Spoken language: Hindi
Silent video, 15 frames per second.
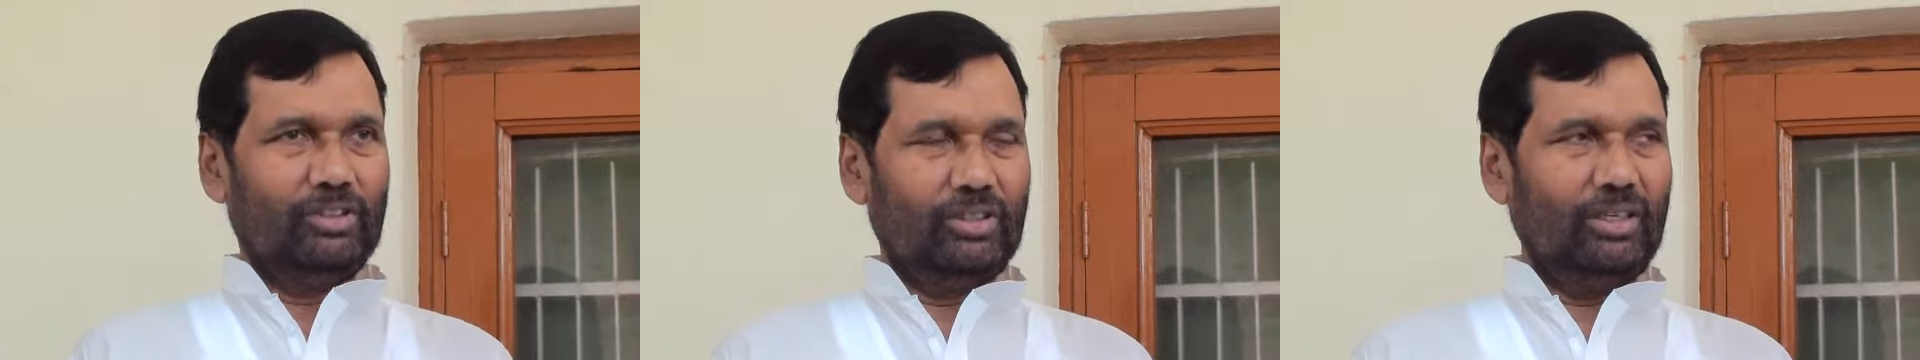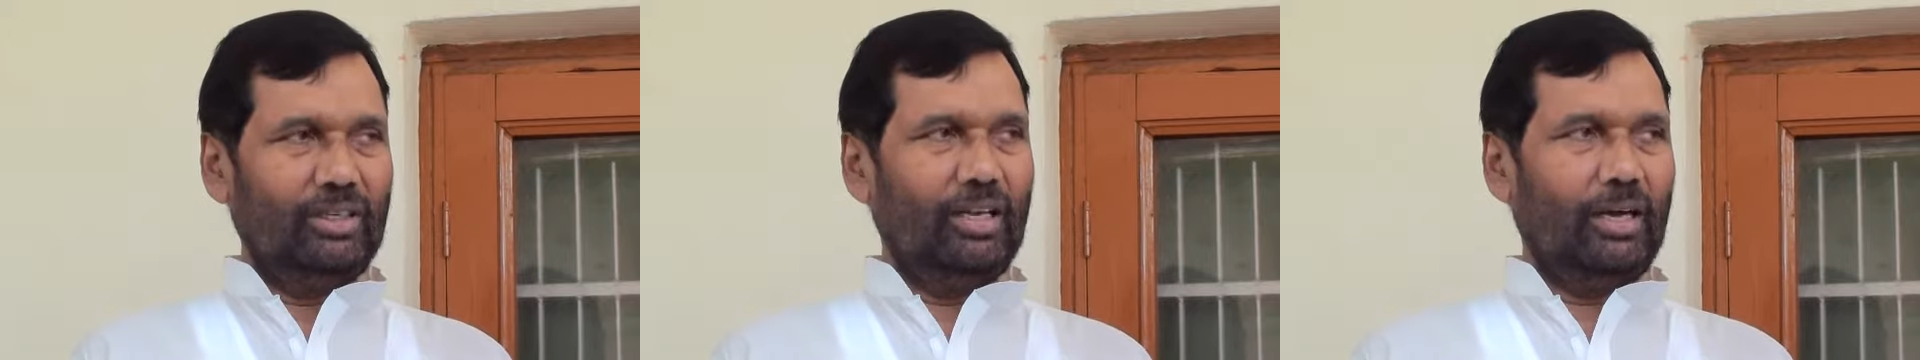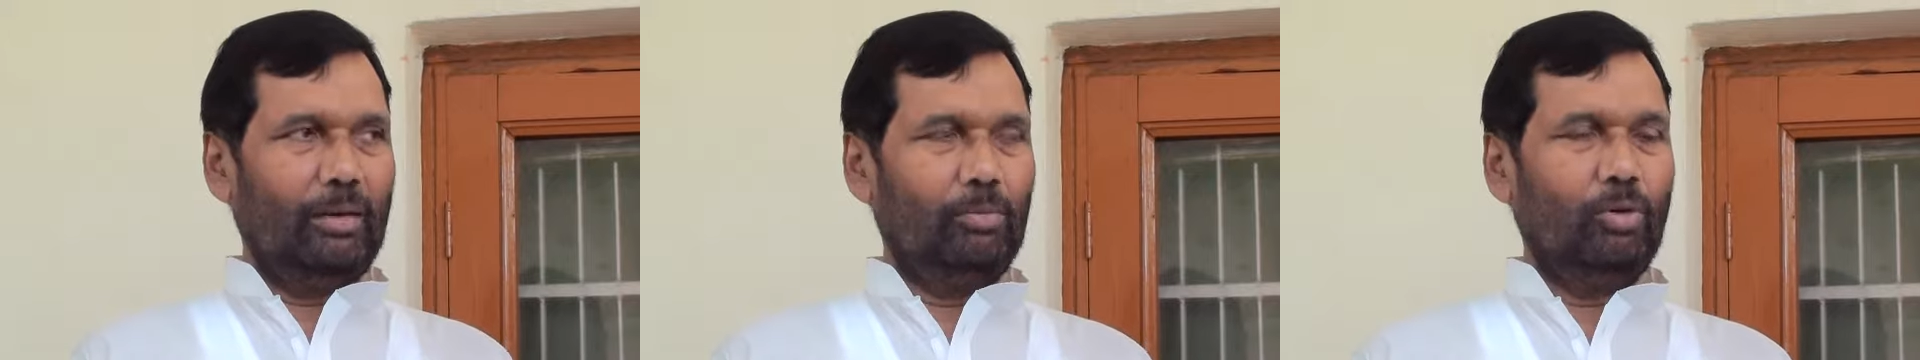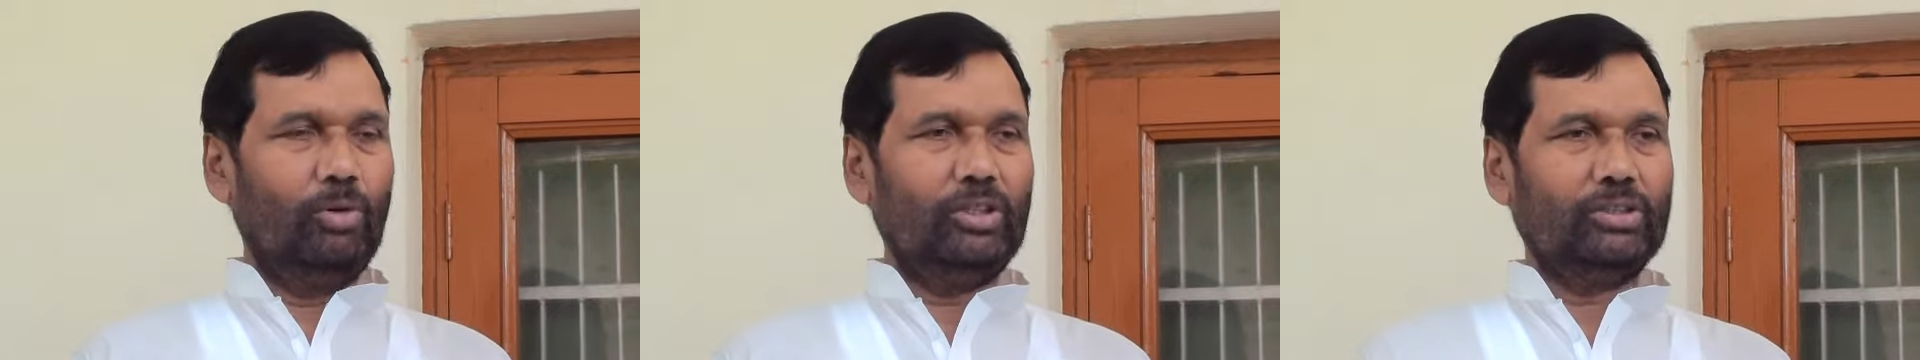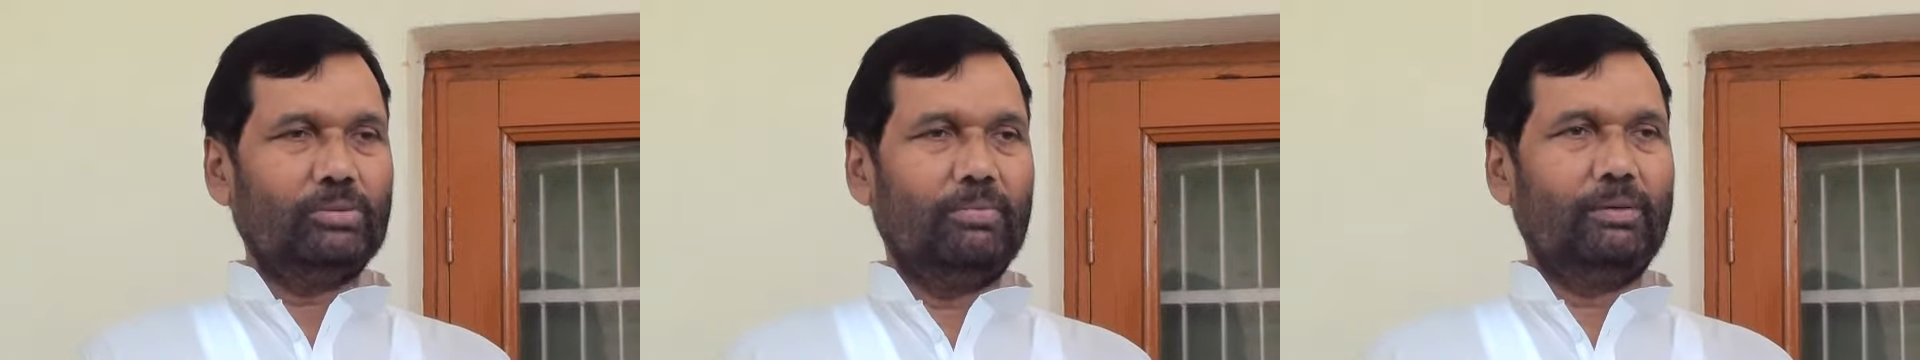इसलिए हम
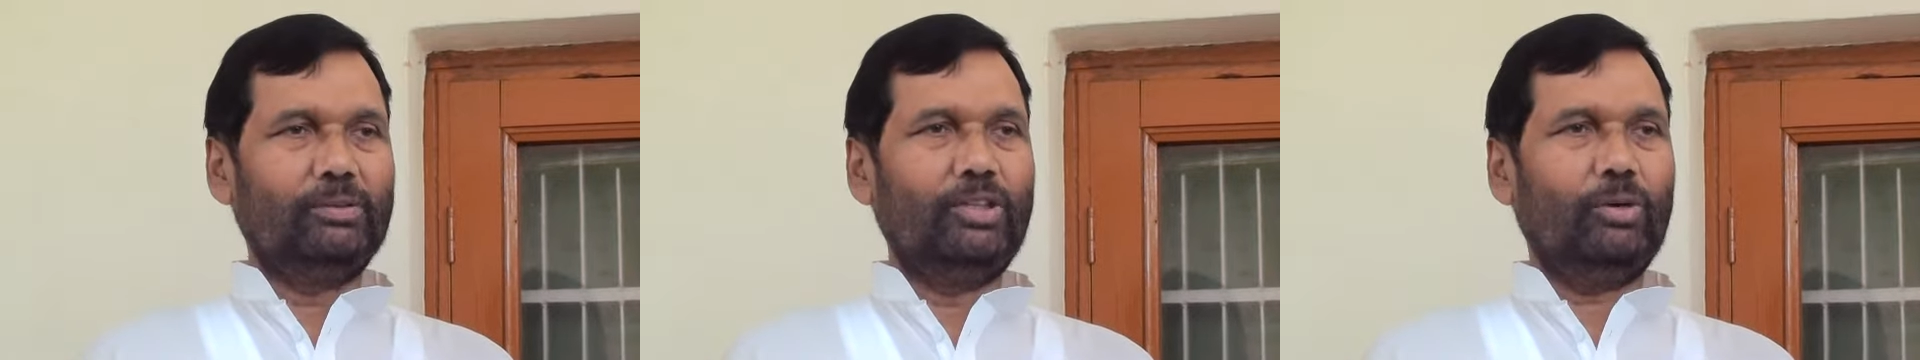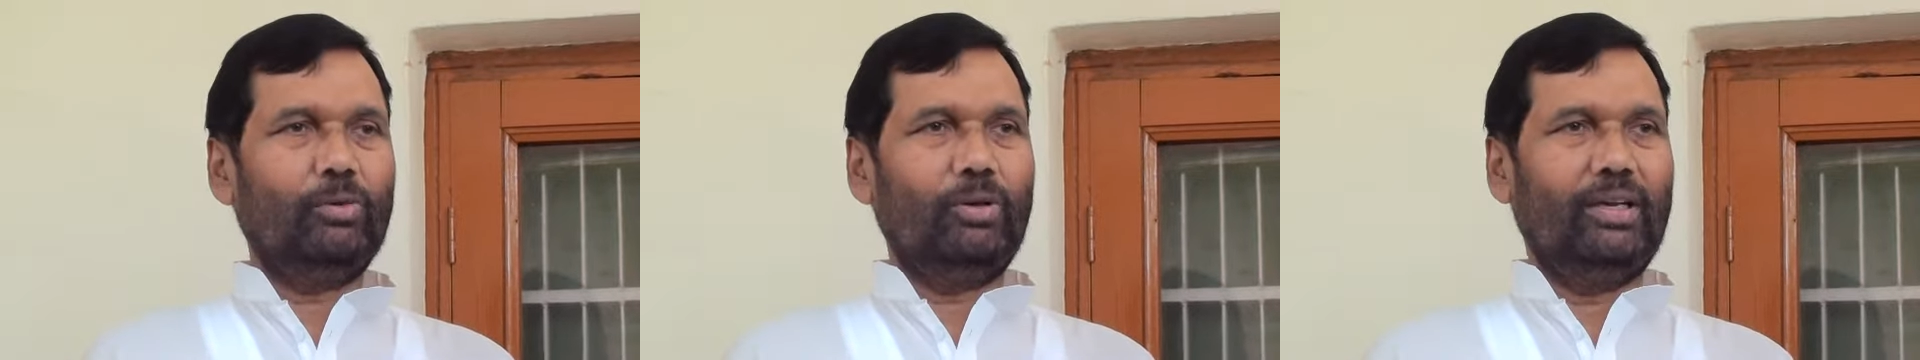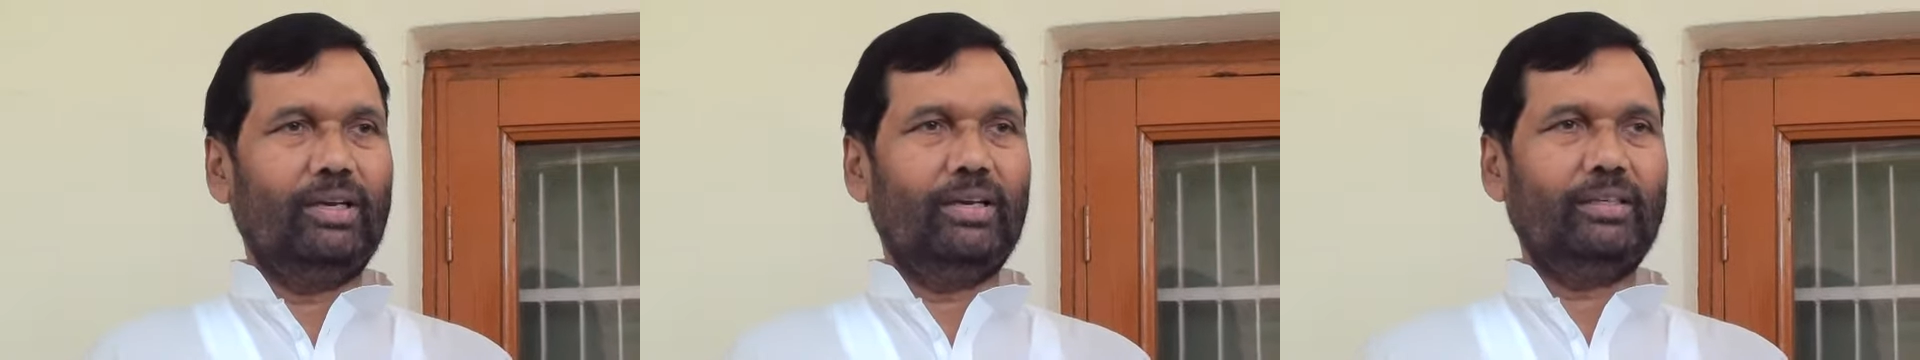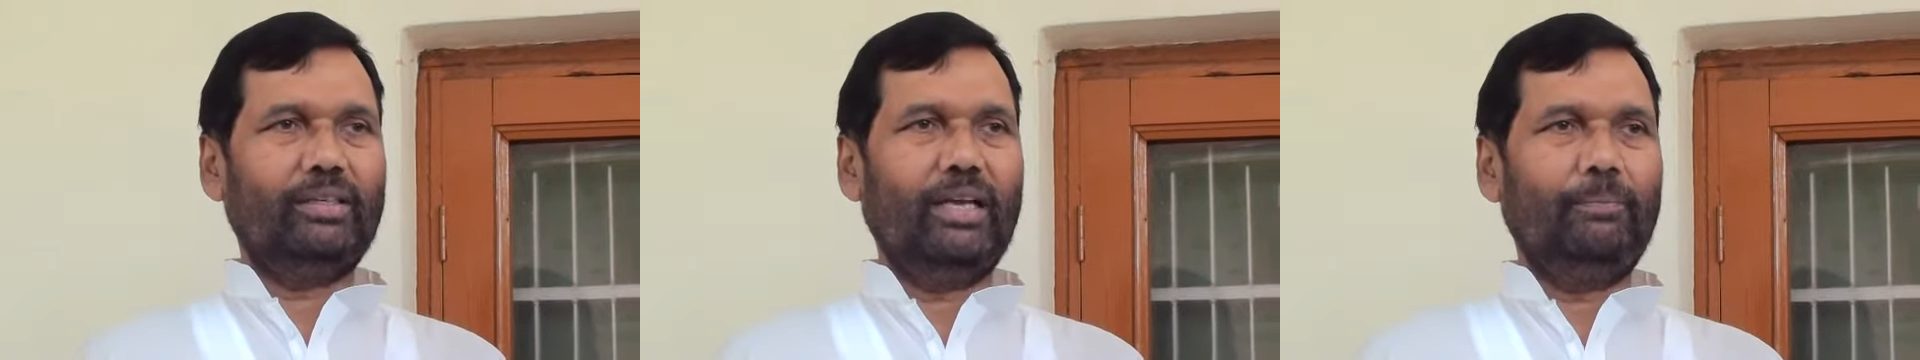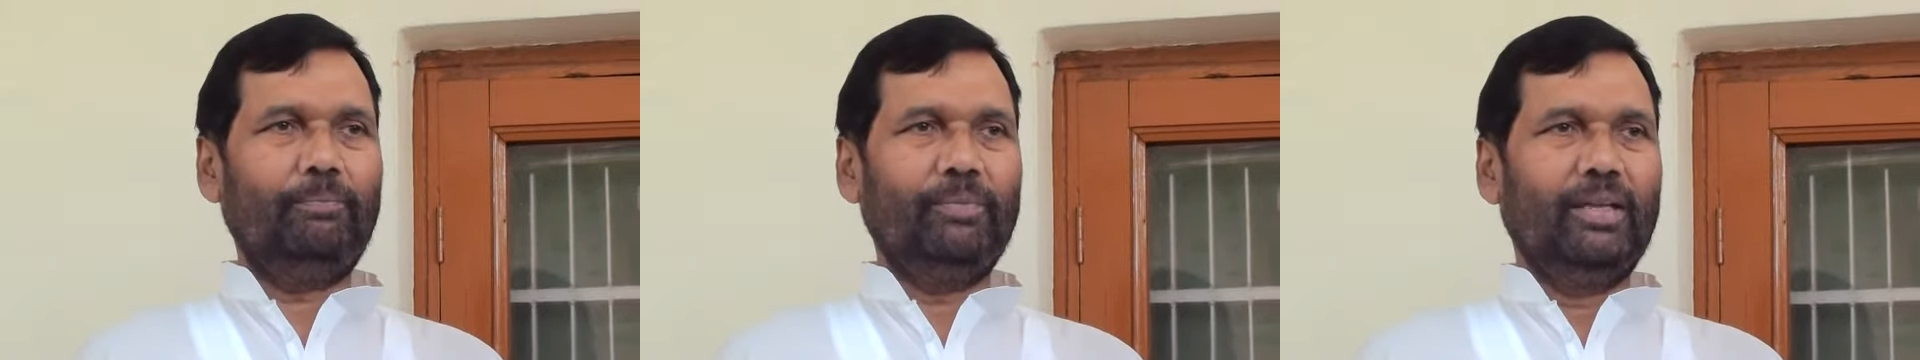लोग इस मुद्दे को लेकर के